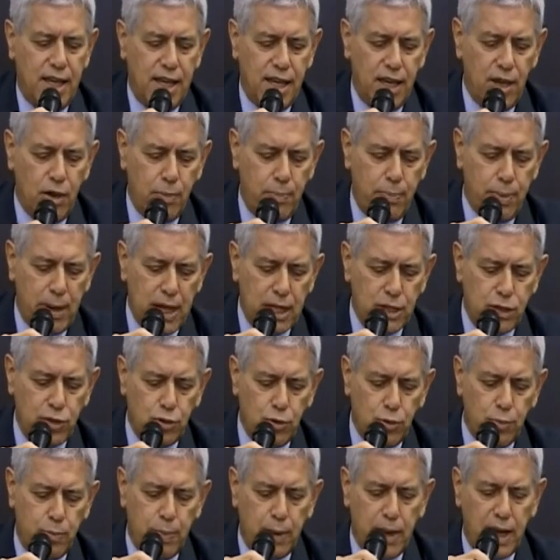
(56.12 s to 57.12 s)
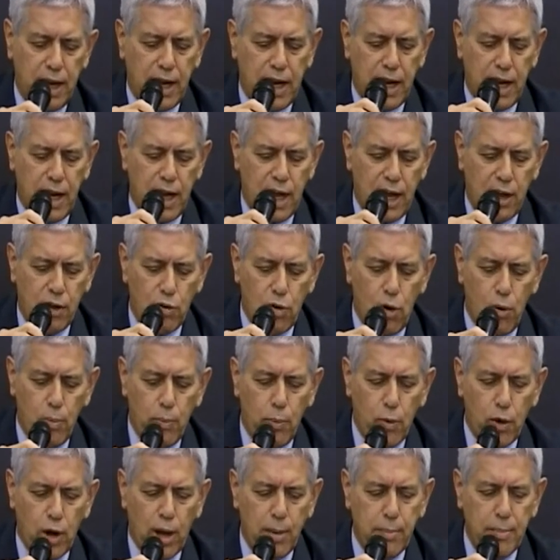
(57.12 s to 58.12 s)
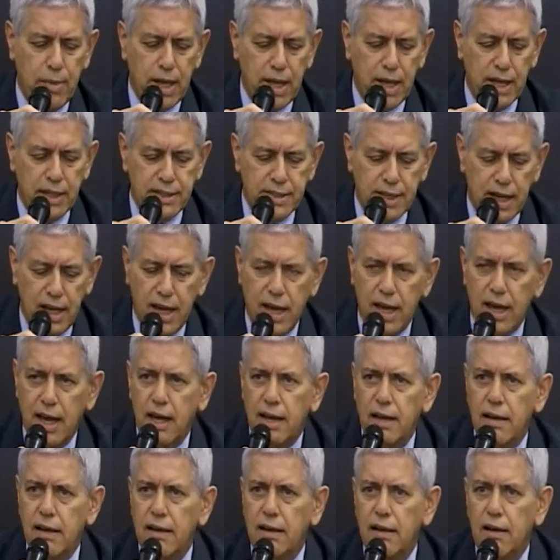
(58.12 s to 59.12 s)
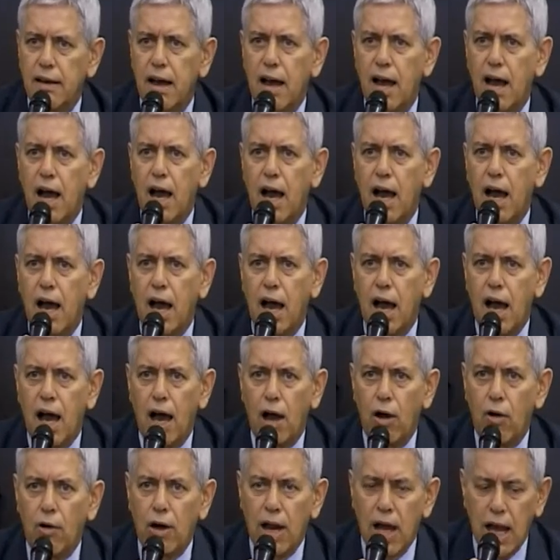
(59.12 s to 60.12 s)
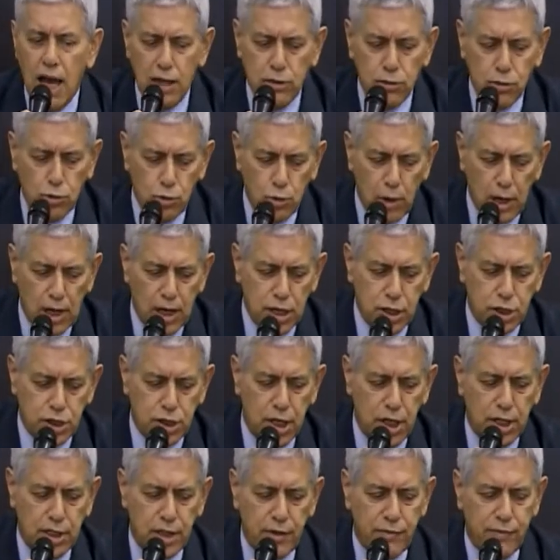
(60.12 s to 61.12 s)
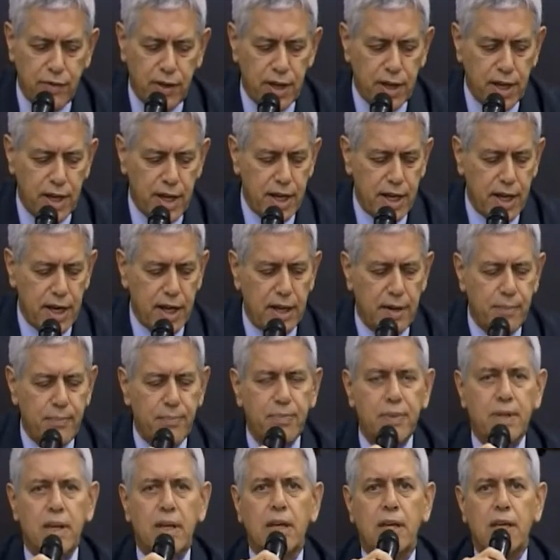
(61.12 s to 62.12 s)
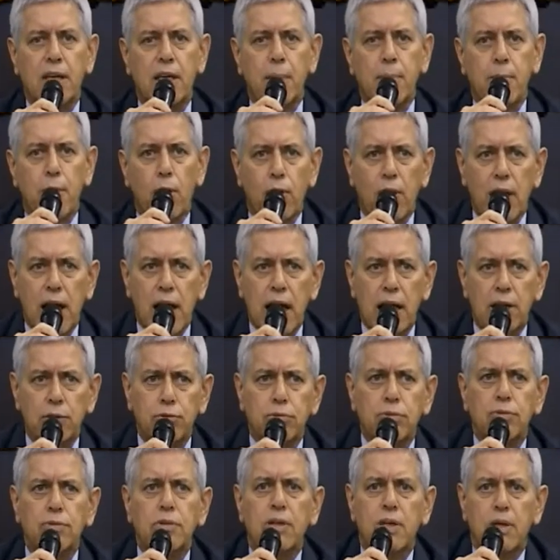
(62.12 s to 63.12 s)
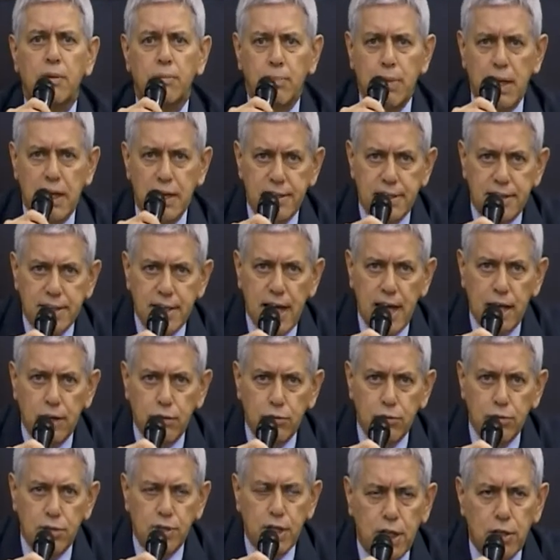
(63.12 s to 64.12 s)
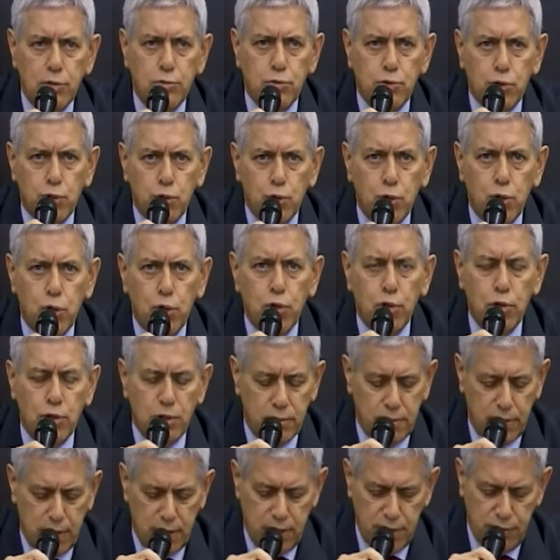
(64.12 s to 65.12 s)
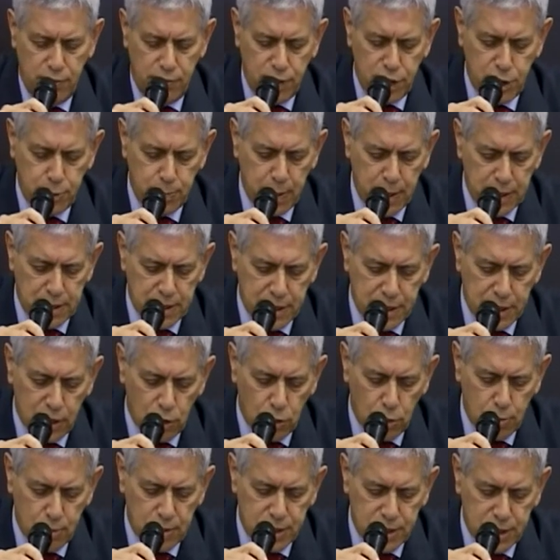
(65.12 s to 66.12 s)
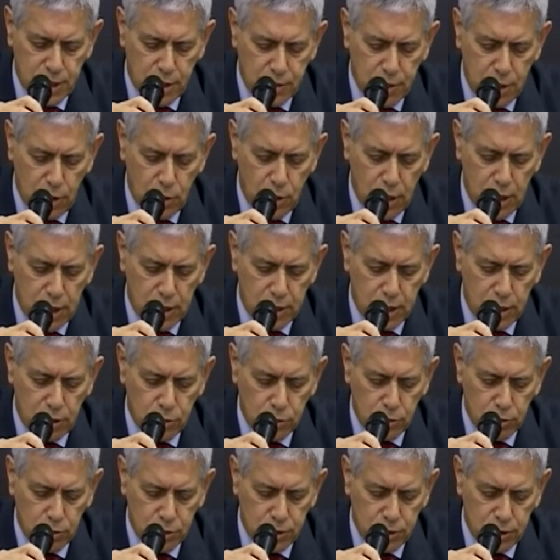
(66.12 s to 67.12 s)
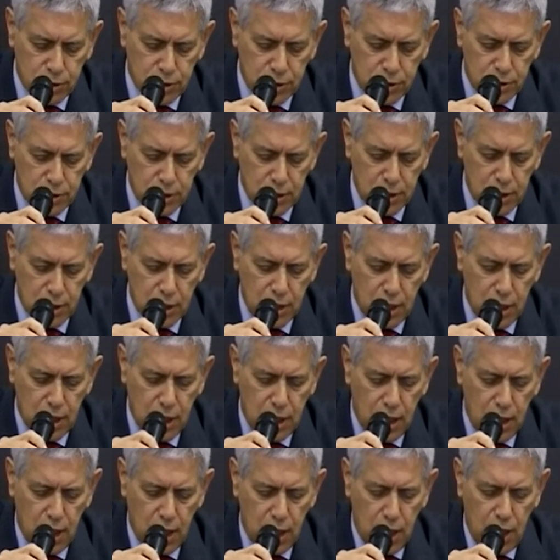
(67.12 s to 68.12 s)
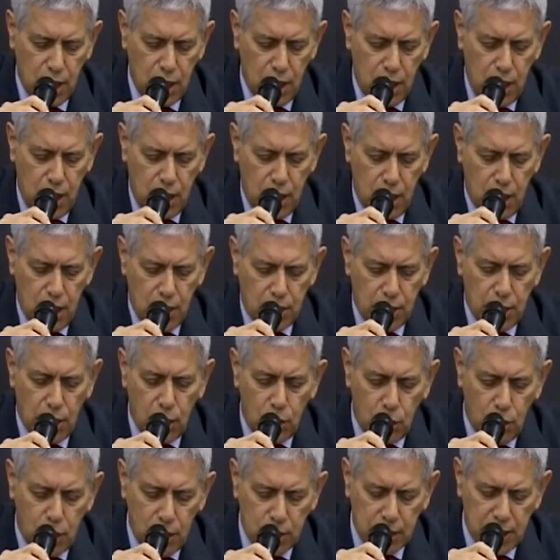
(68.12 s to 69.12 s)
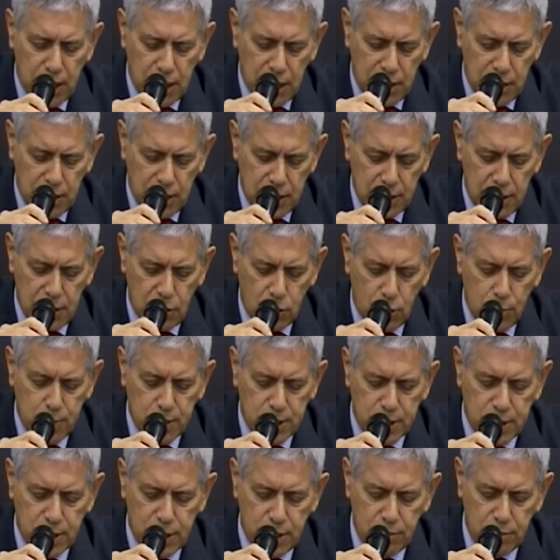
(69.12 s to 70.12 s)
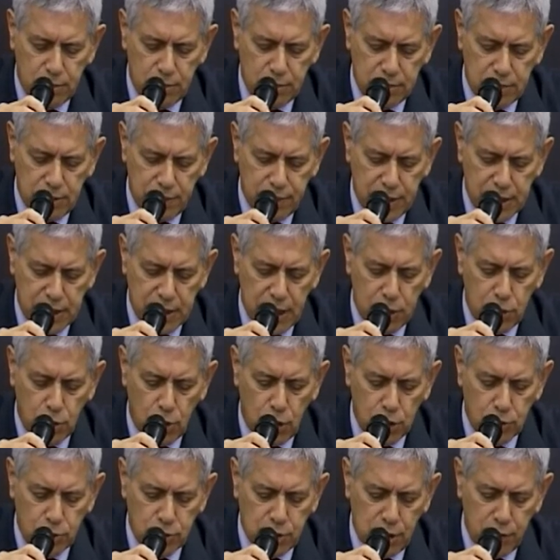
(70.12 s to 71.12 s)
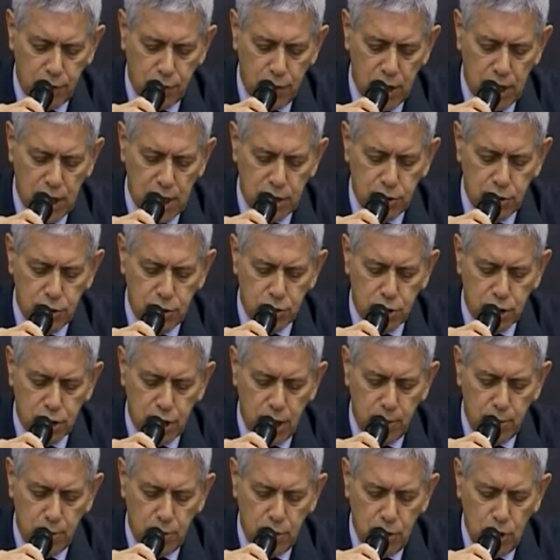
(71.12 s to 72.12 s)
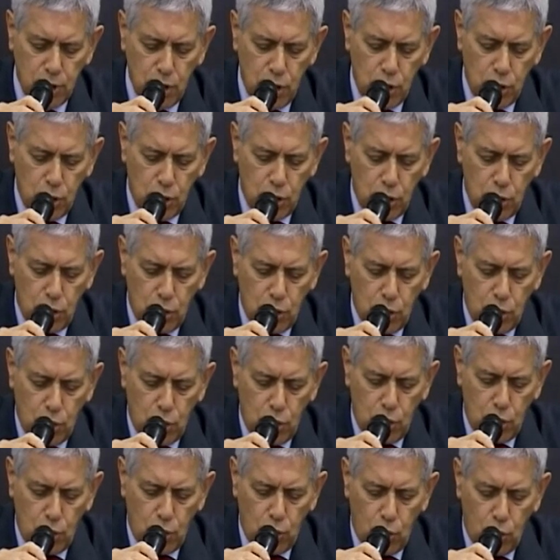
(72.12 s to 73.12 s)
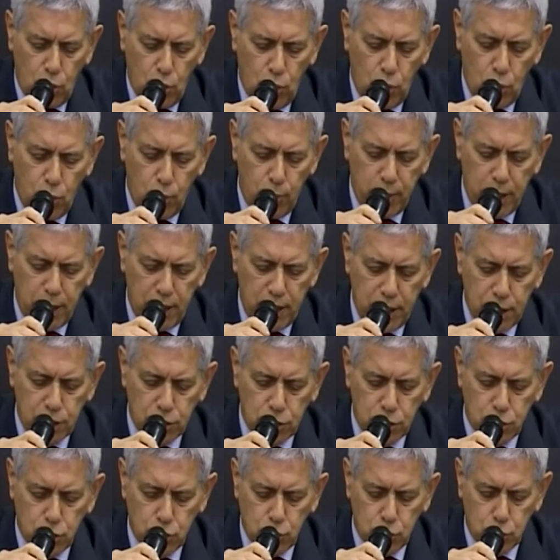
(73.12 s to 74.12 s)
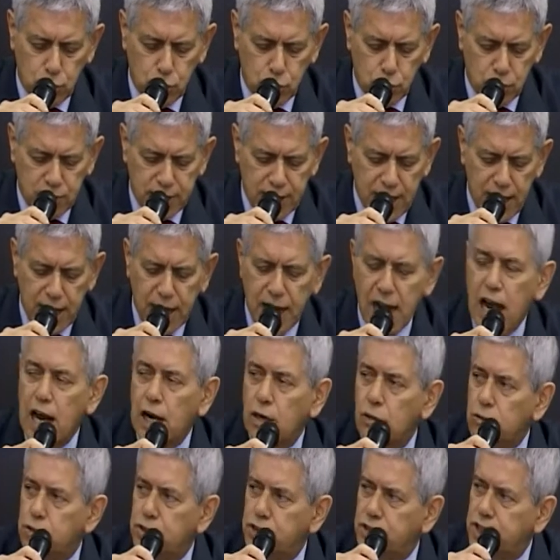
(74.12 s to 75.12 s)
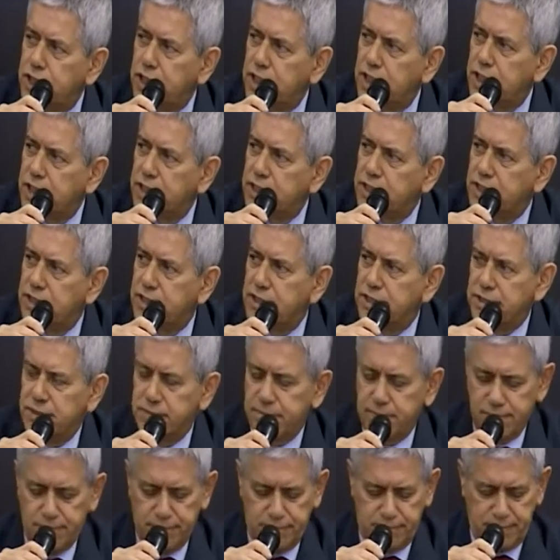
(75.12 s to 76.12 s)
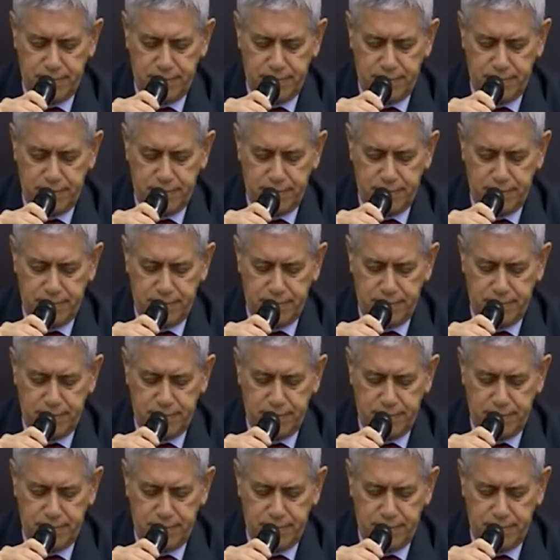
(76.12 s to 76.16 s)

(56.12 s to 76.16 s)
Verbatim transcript: E eu peço para compor a mesa ao lado do Alexandre Ferreira e a meu lado, Belisário Santos Júnior, vice-presidente da Comissão da Ordem dos da, da, da, Comissão da Verdade da Ordem dos Advogados, eu chamo o ministro José Carlos Dias,